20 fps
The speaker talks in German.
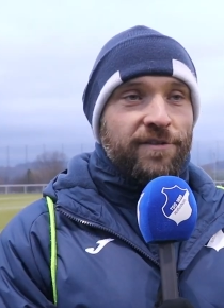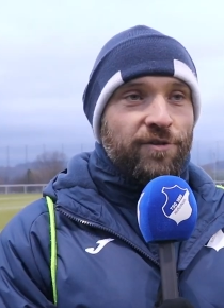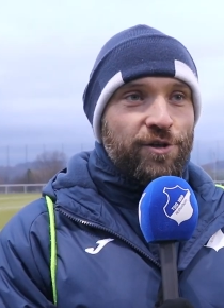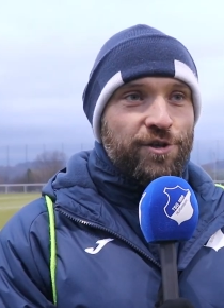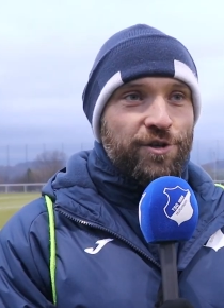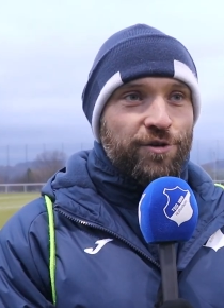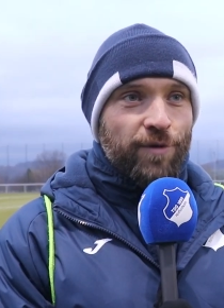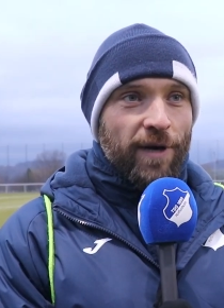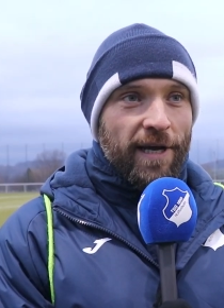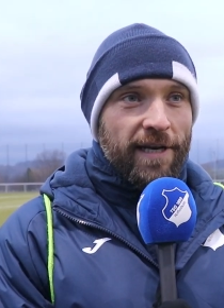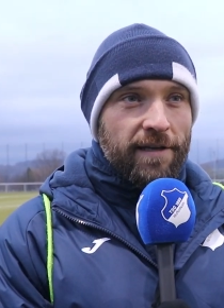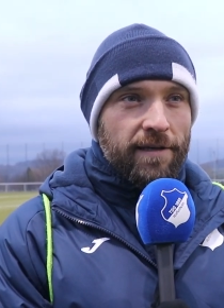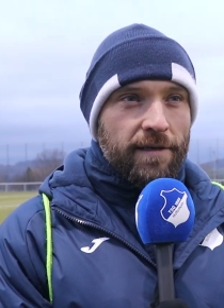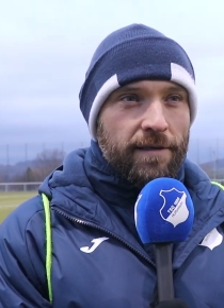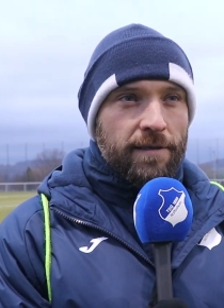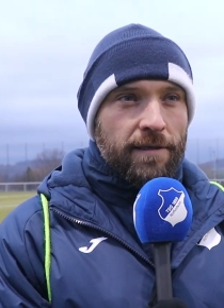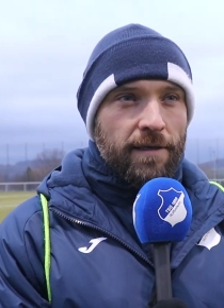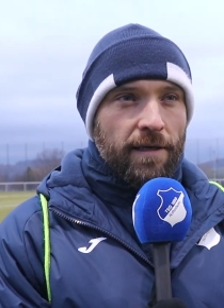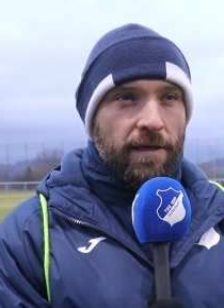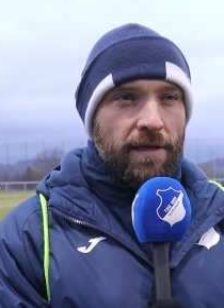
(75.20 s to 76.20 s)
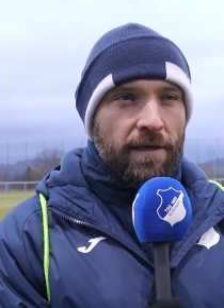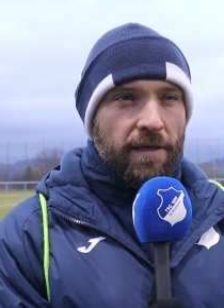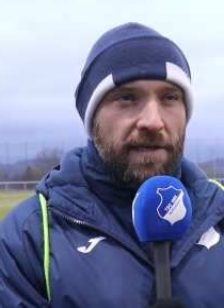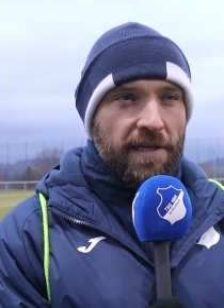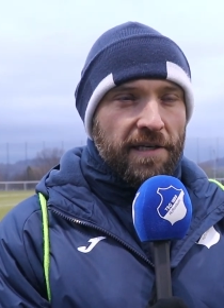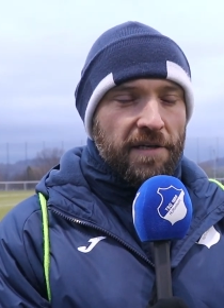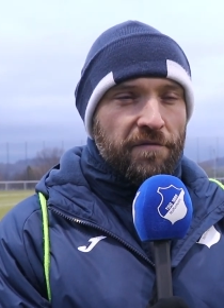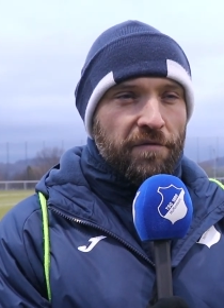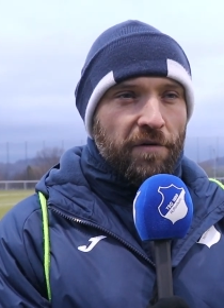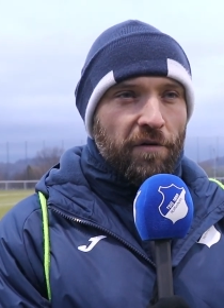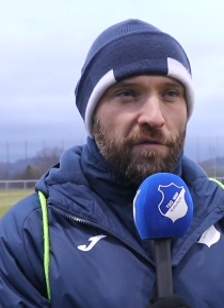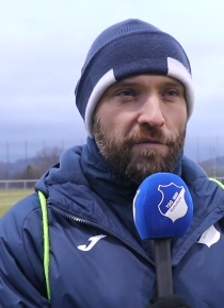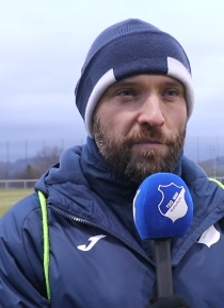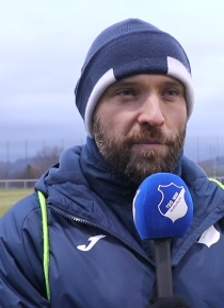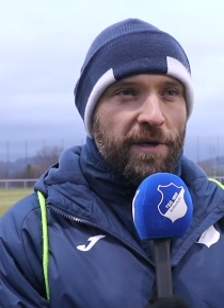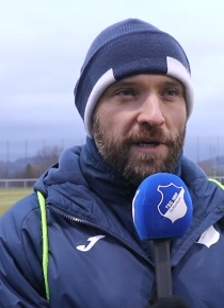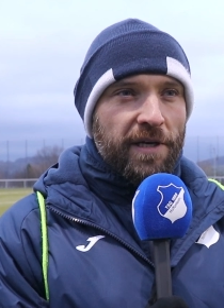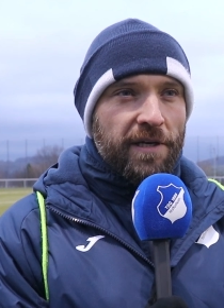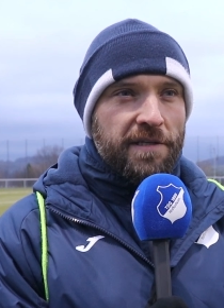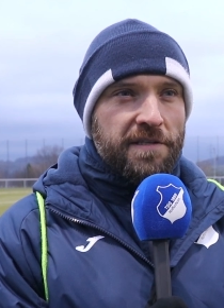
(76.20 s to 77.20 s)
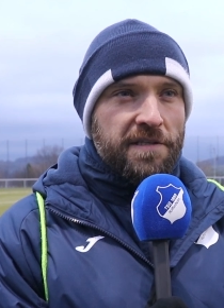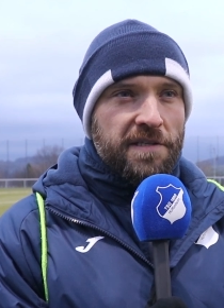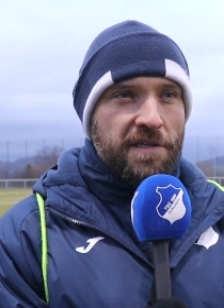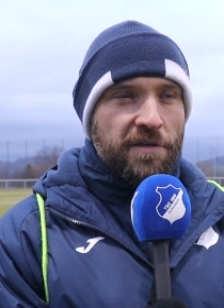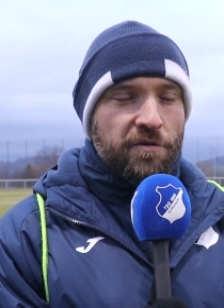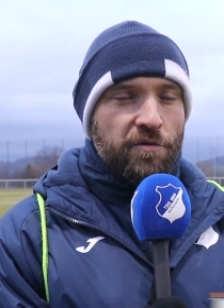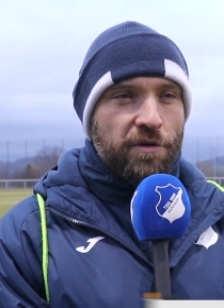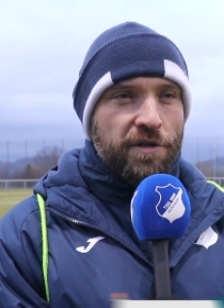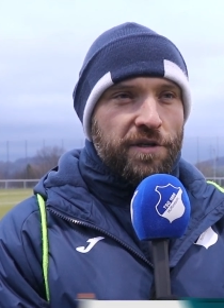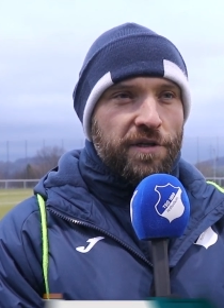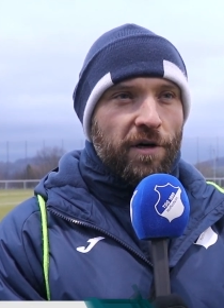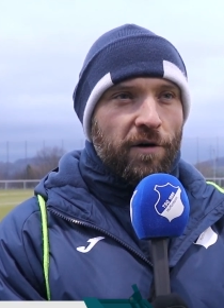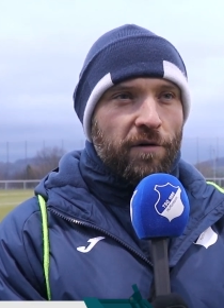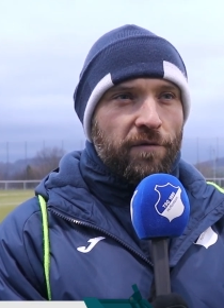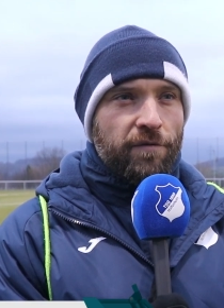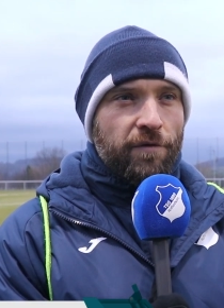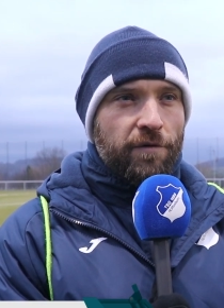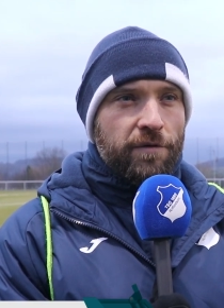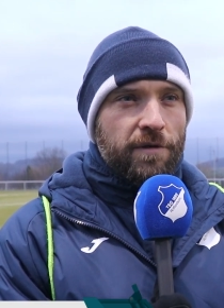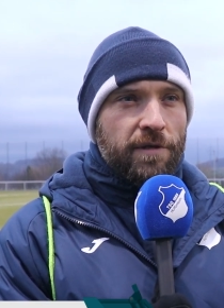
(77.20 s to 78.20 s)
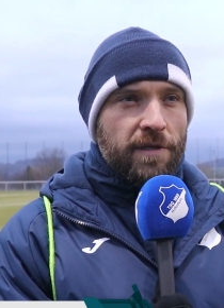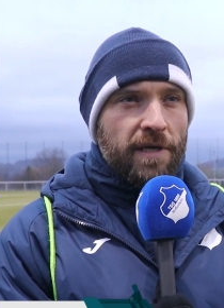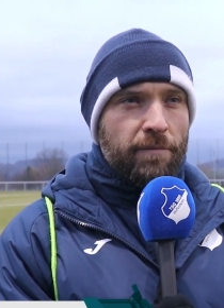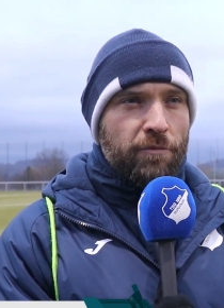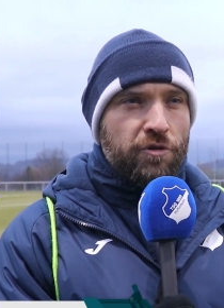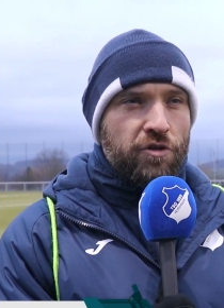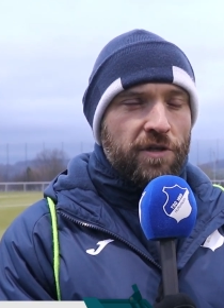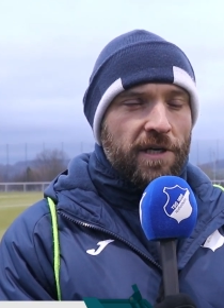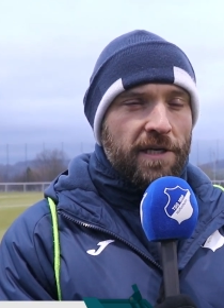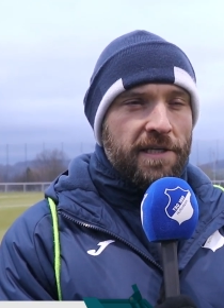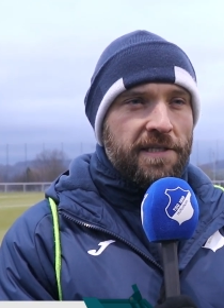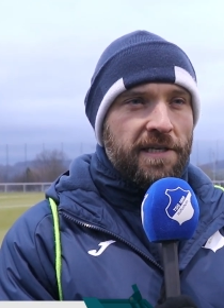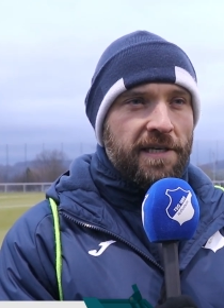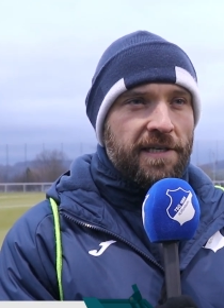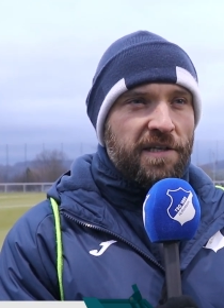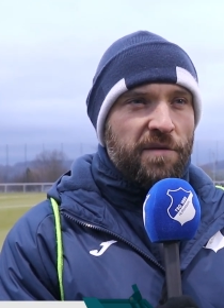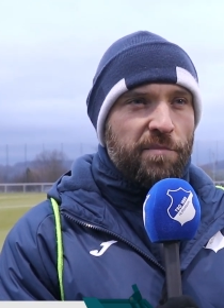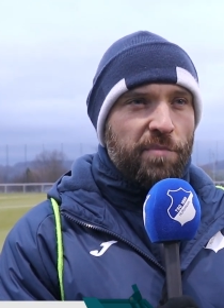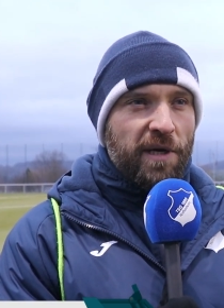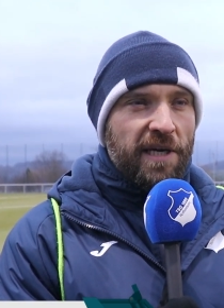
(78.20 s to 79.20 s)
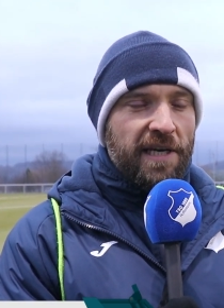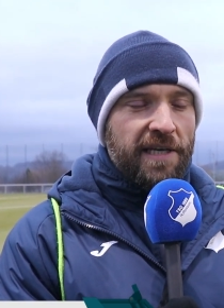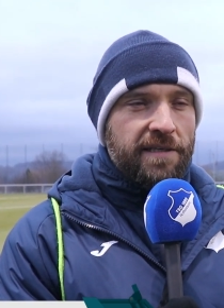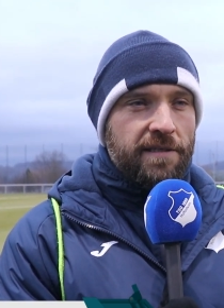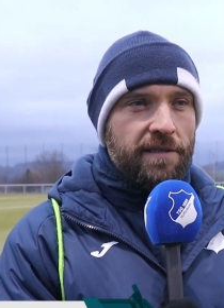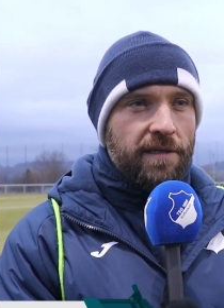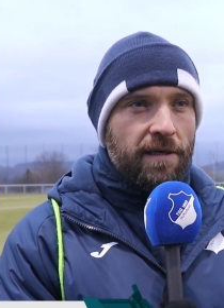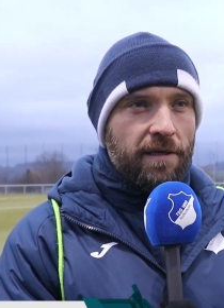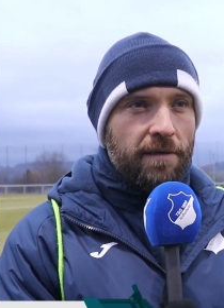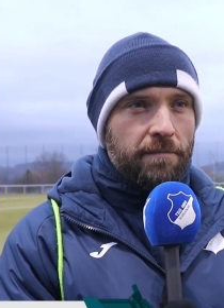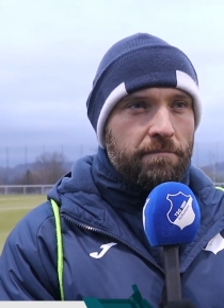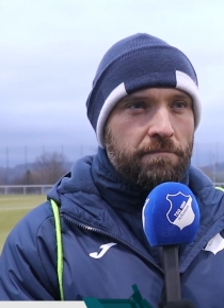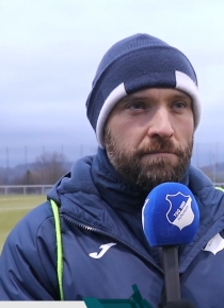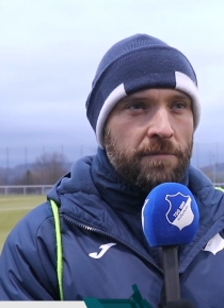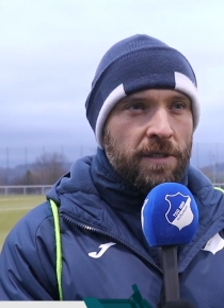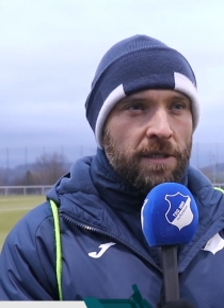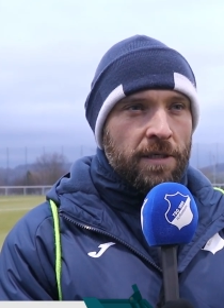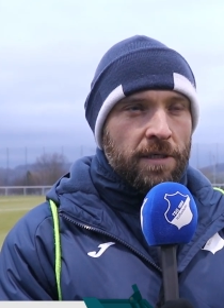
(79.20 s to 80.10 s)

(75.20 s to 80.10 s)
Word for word: solche Duelle äh, gegen den VfB, die sind natürlich auch von Emotionalität geprägt, ähm,